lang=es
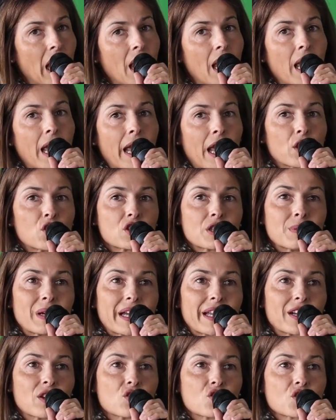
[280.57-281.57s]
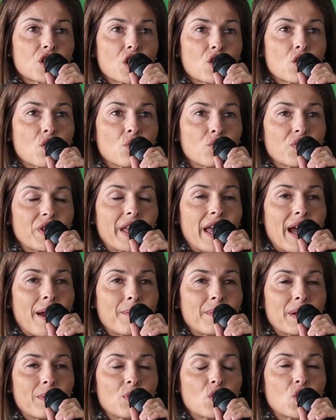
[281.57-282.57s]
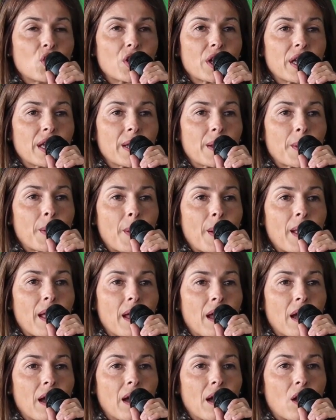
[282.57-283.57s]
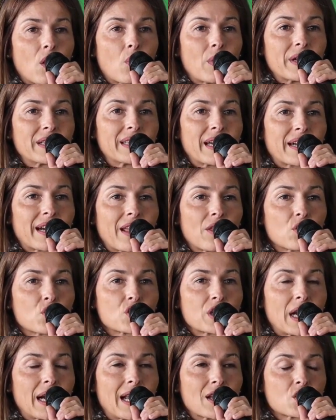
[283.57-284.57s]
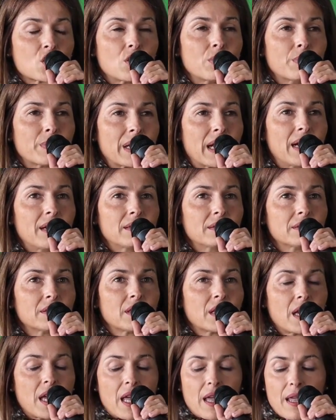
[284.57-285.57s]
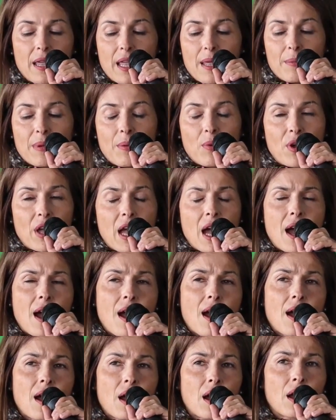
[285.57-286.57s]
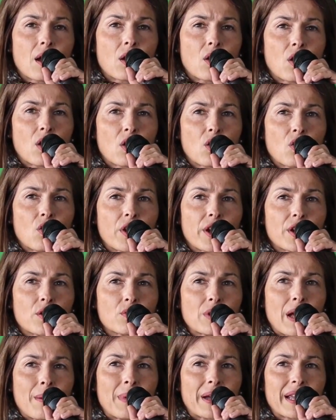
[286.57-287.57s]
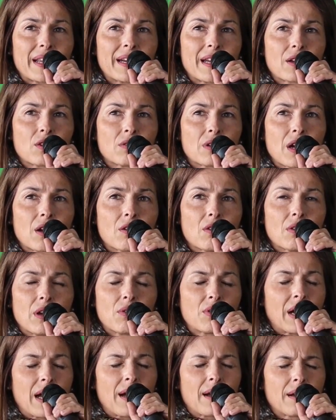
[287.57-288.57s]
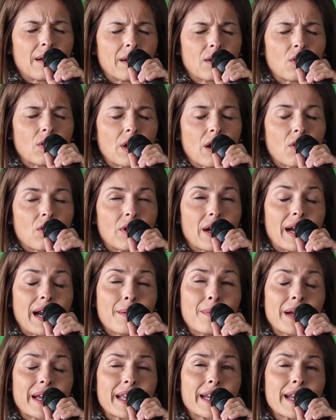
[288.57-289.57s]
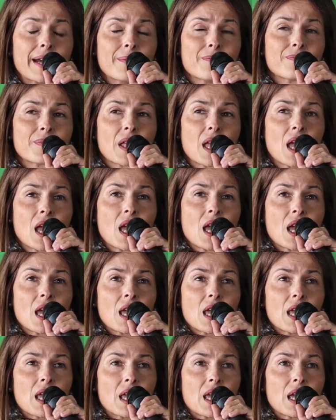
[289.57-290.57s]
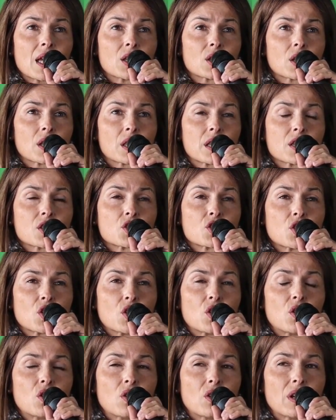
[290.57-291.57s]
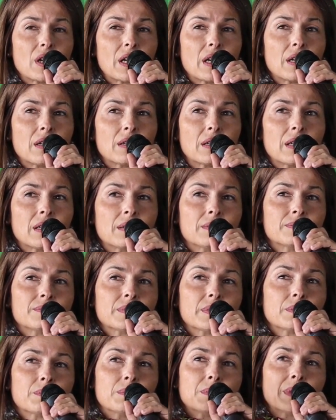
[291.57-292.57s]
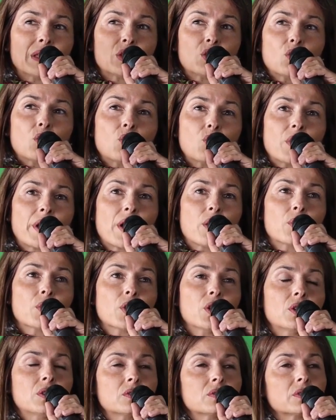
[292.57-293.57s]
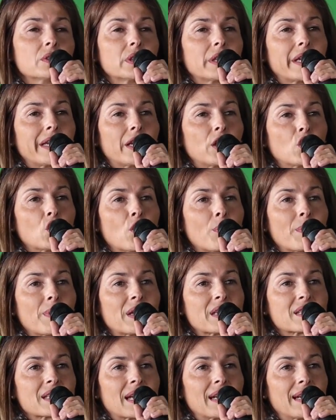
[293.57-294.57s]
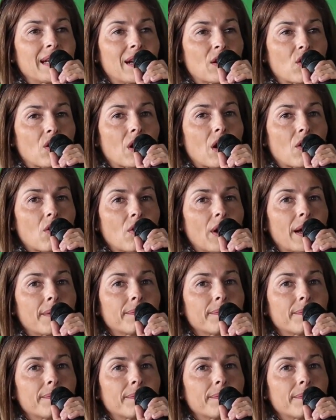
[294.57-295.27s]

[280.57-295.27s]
Entonces imaginaros que yo un día me voy eh, a 40 grados a la sombra y me voy a coger una máquina de Coca-Cola en la máquina y entonces yo meto un euro y no me sale la Coca-Cola.